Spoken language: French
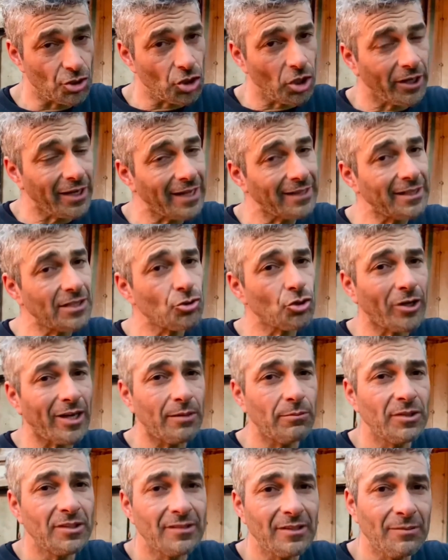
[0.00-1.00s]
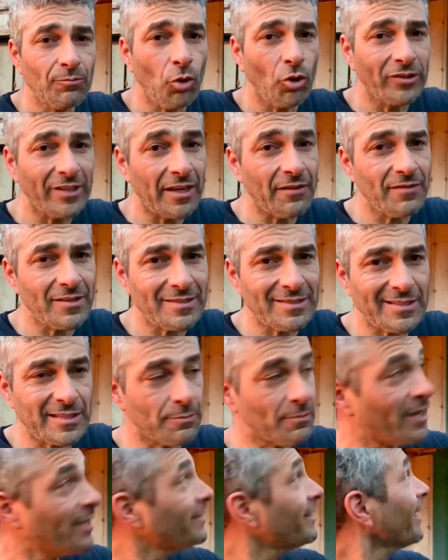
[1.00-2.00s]
Regarde la durabilité de mon
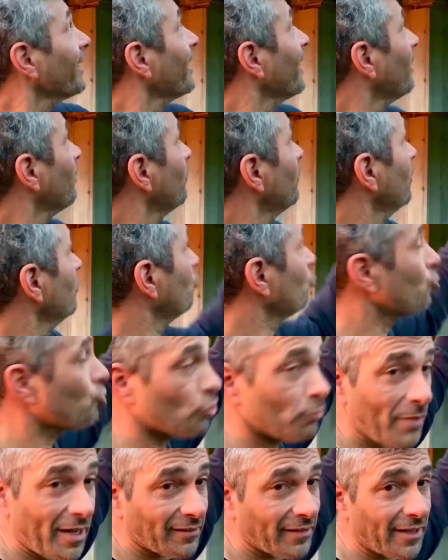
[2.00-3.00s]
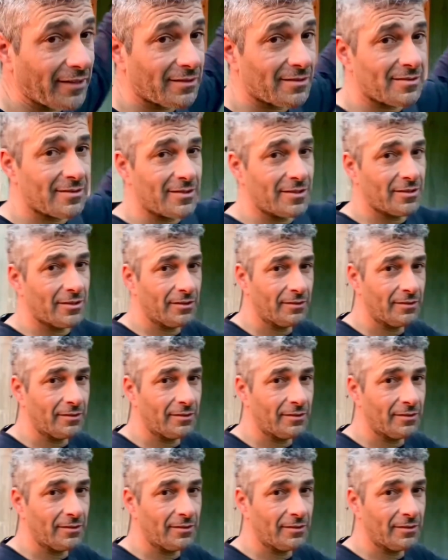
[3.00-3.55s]
investissement derrière, euh, au-dessus de ma tête ici.